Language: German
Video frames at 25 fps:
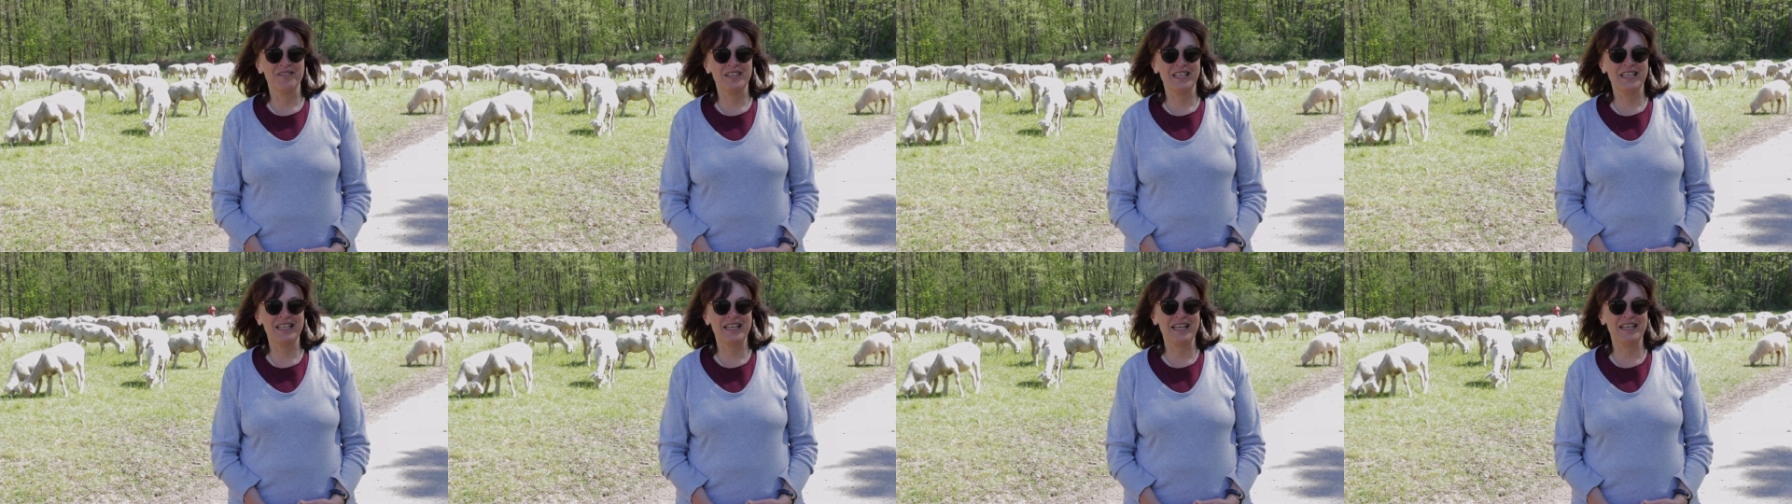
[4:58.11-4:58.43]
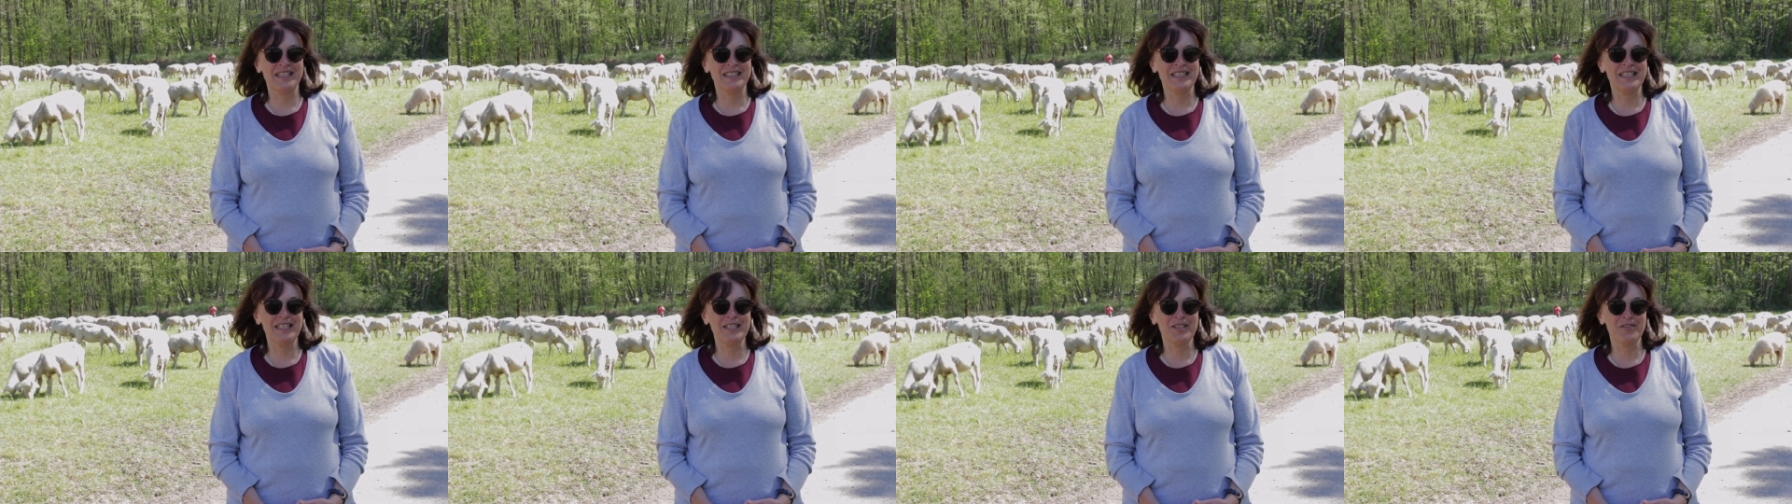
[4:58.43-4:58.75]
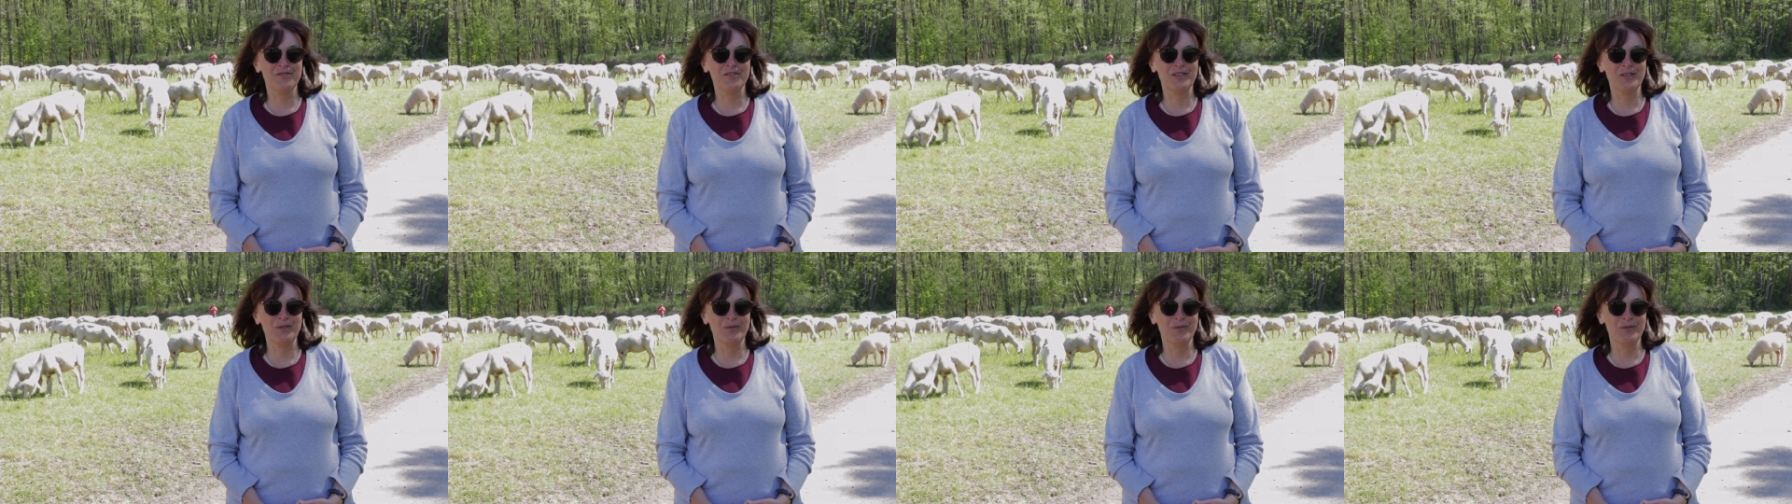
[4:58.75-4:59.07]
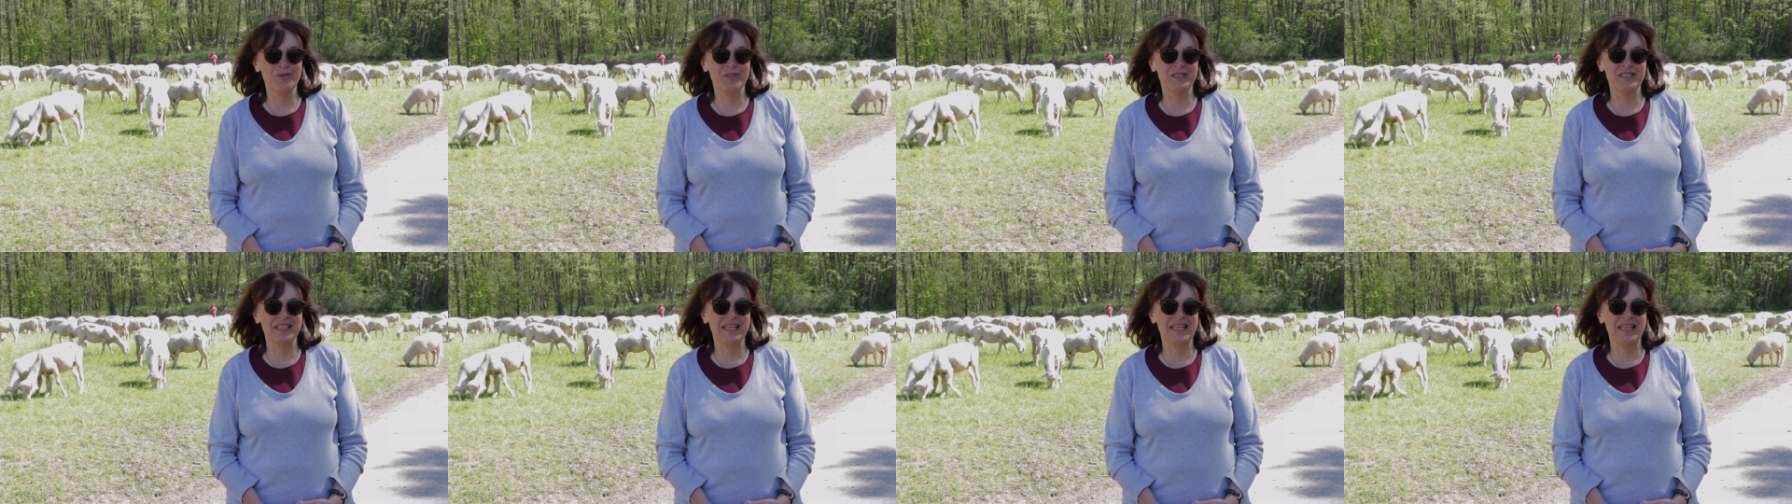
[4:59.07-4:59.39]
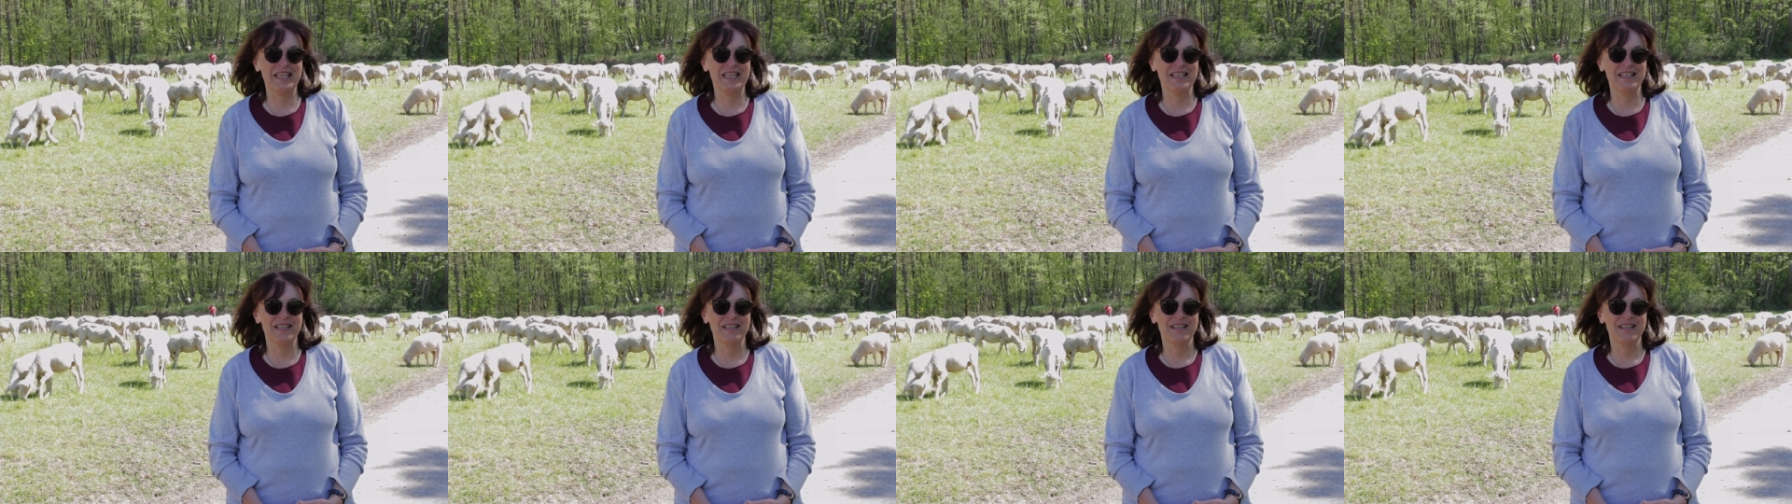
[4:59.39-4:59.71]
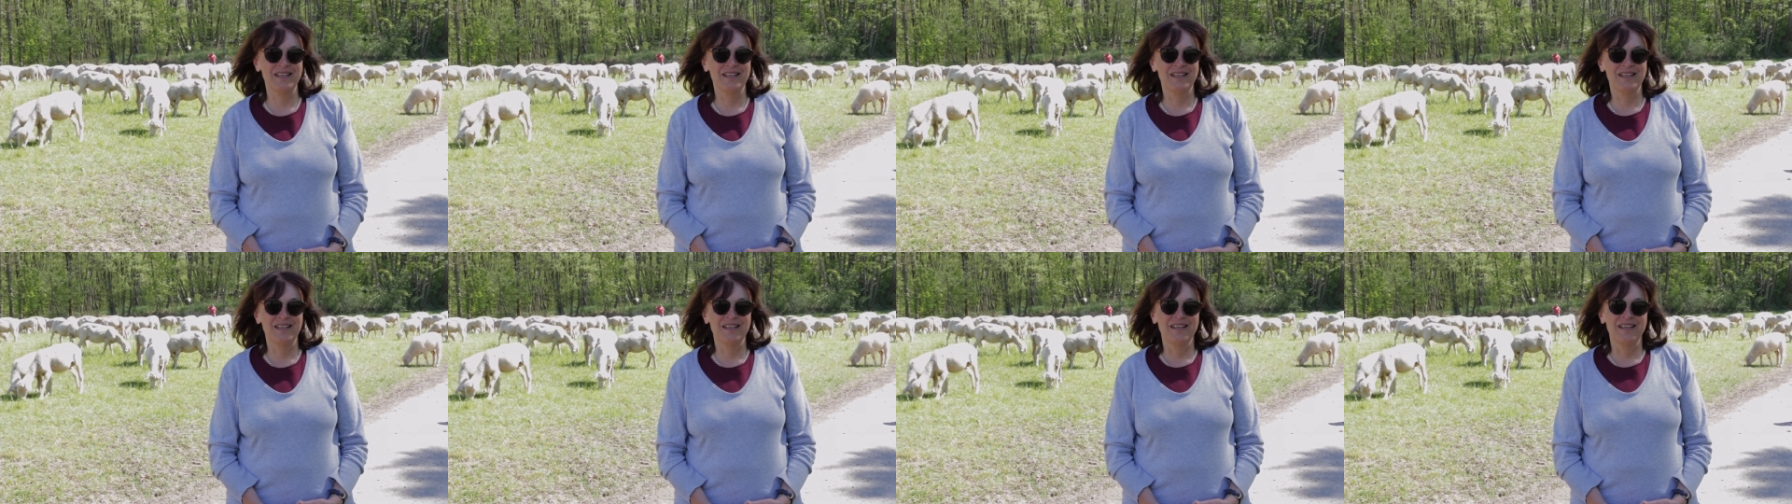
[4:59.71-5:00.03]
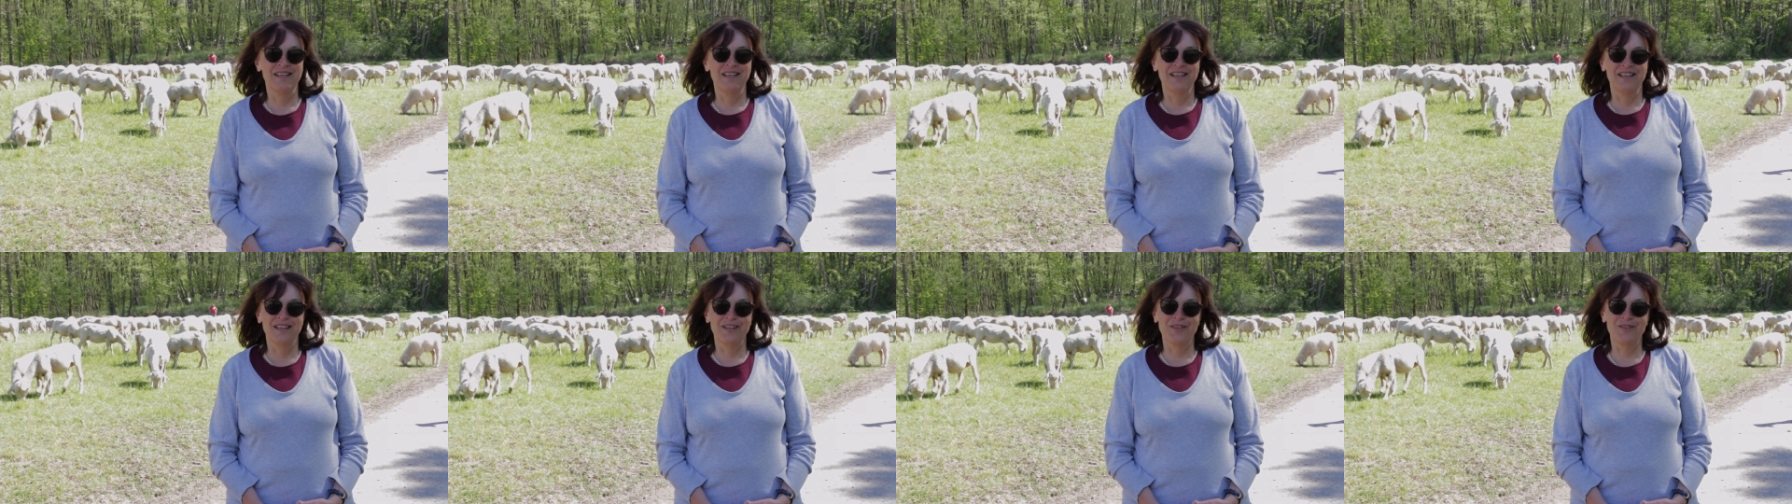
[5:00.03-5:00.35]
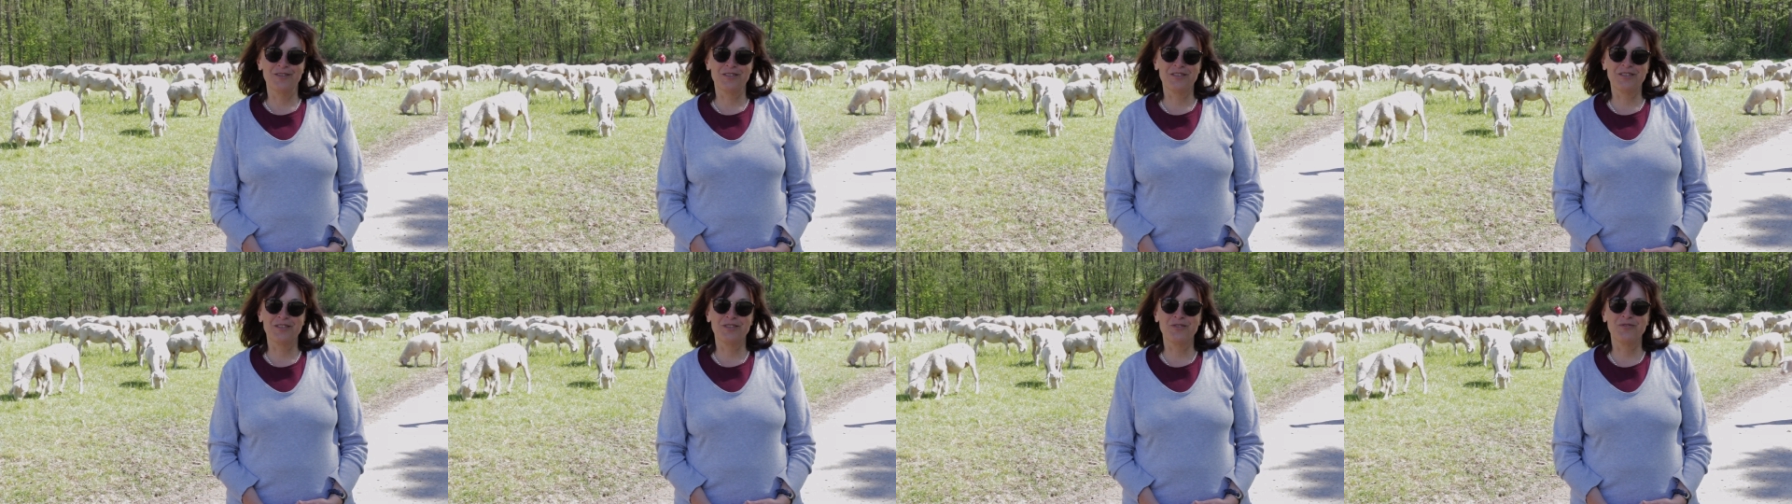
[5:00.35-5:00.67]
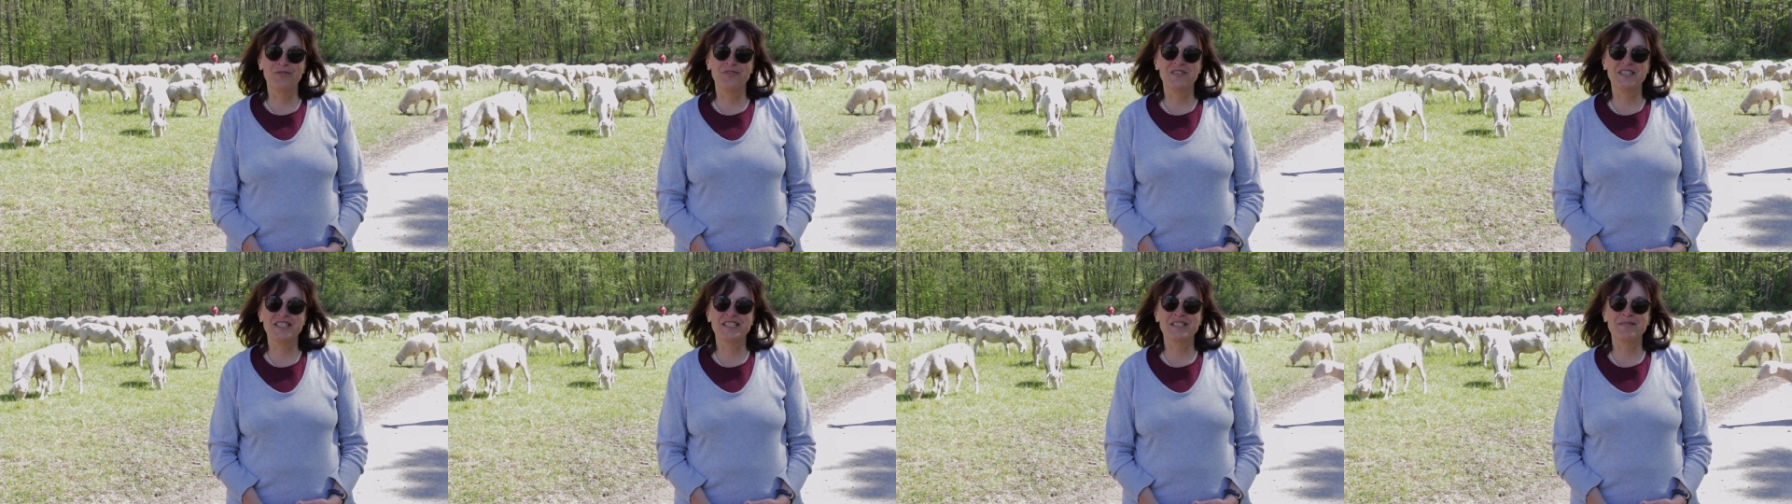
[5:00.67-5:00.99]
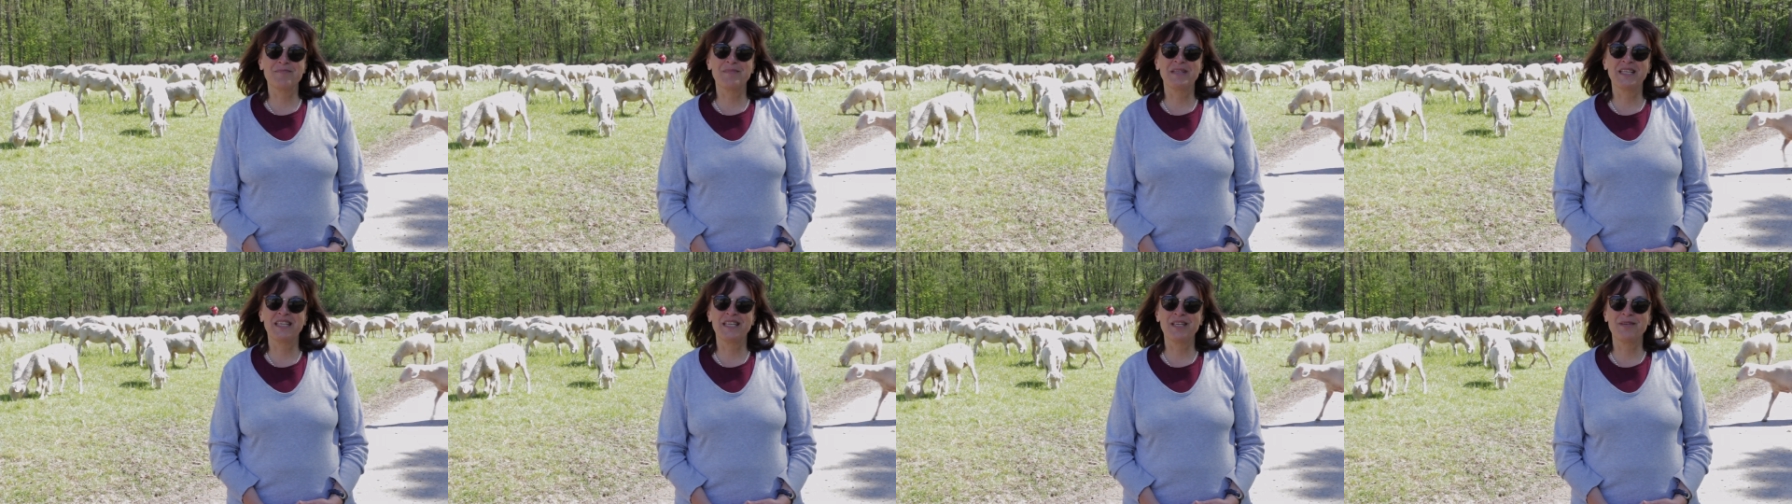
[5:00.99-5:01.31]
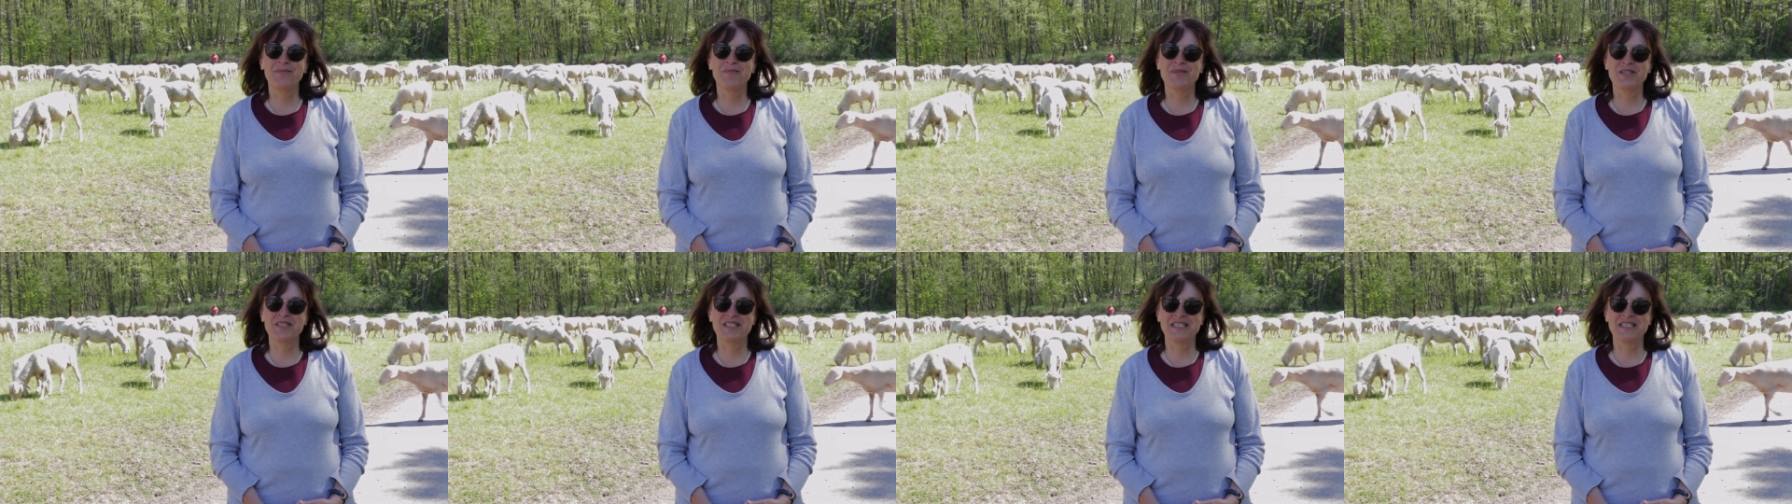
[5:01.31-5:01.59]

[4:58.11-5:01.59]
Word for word: Ich kann nicht verloren gehen. Gott, du wirst mich immer